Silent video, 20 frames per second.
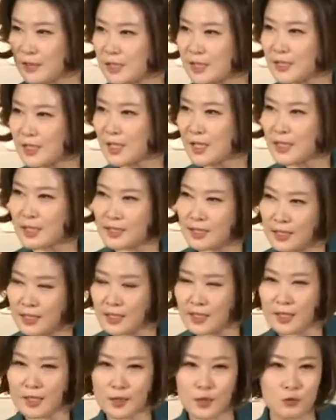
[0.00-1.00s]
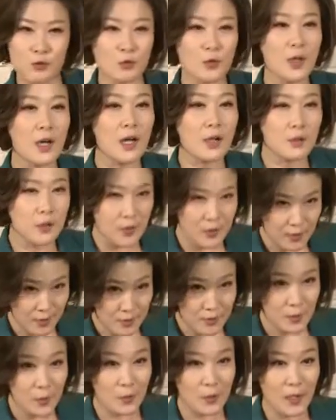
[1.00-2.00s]
지게 하는 게 더 우아하고
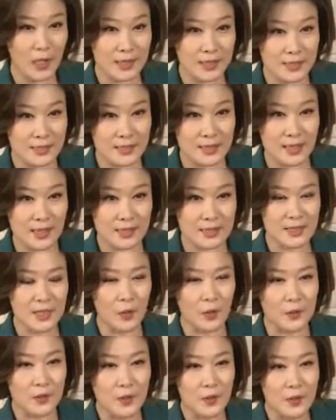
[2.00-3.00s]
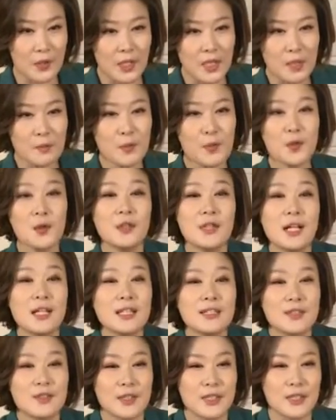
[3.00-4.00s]
여성스러울 것 같은데 그게 어떨까라는 표현을
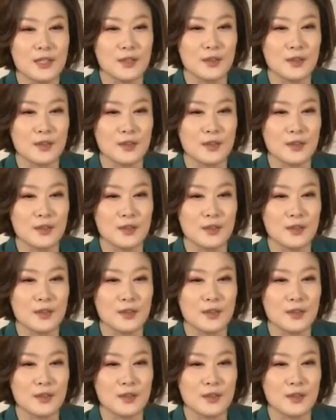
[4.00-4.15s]
하는 거예요.